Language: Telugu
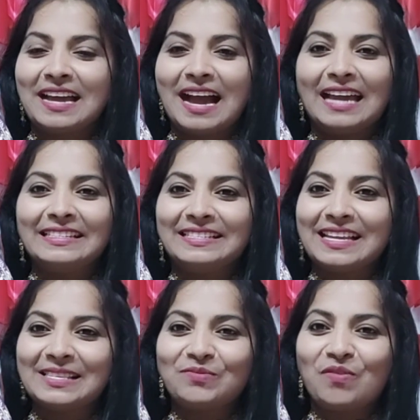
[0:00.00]
ఐ
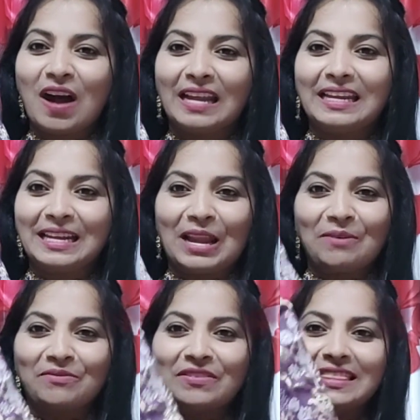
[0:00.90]
జస్ట్ ఫాల్ ఇన్
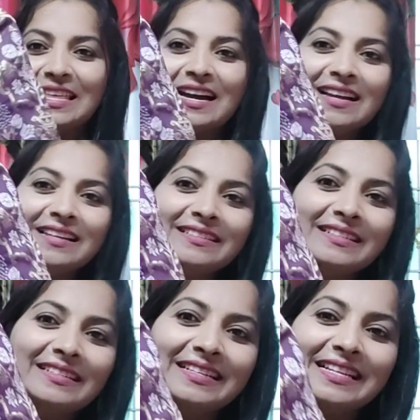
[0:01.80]
లవ్ విత్ ద
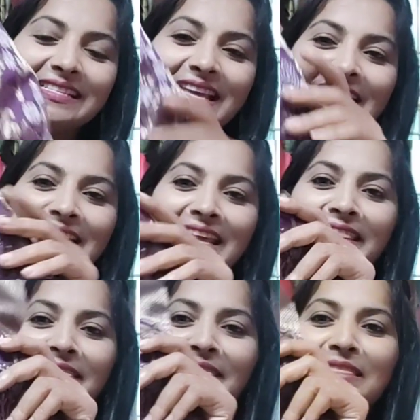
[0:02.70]
డిజైన్
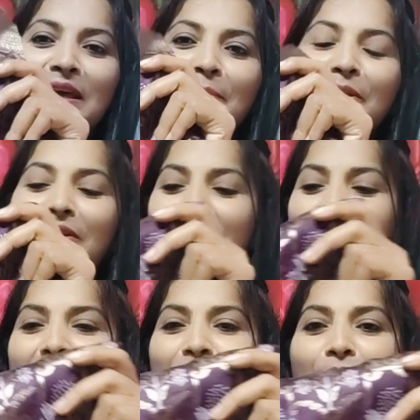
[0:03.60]
ఎంత
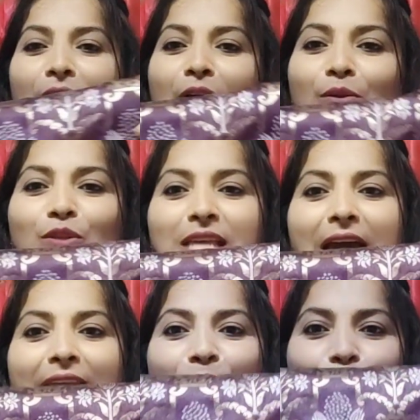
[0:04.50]
బ్యూటిఫుల్ ఎన్నికగా ఉందో
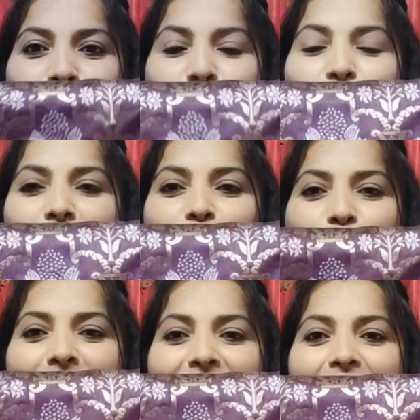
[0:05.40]
శారీ మొత్తం కూడా
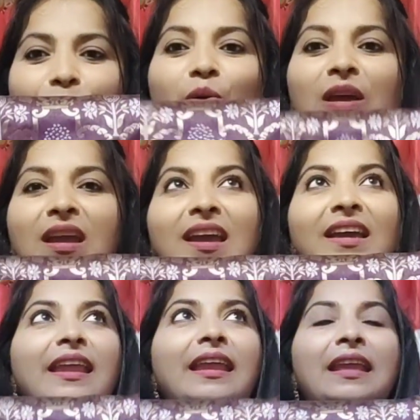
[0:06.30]
చూపిస్తాను
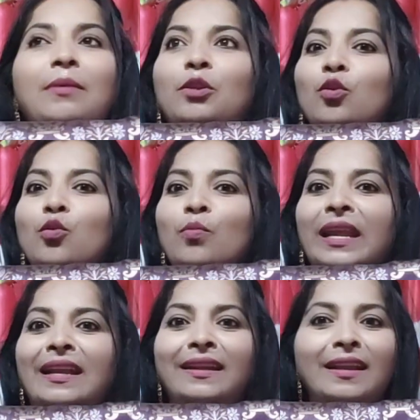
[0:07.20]
నేనేం రూమ్
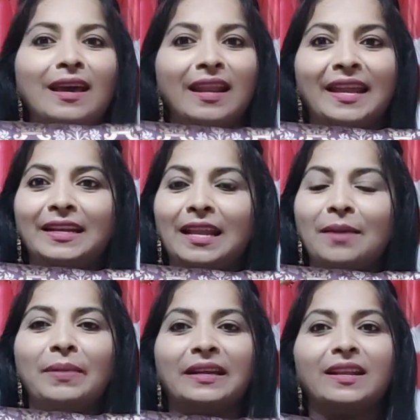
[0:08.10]
నిండా
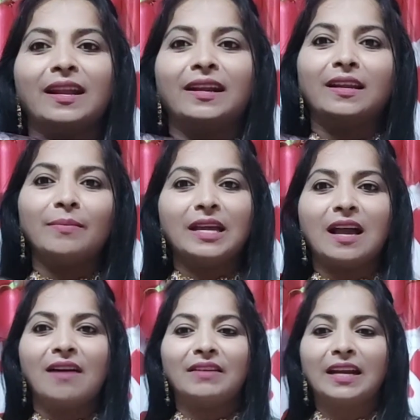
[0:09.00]
లైట్లేం పెట్టనండి మీకు
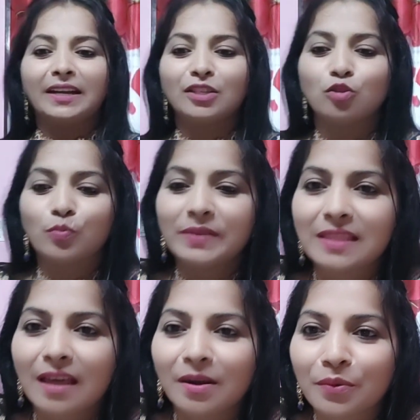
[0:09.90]
కావాలంటే
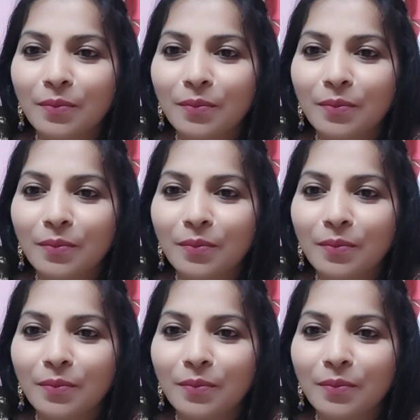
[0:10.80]
చూపిస్తాను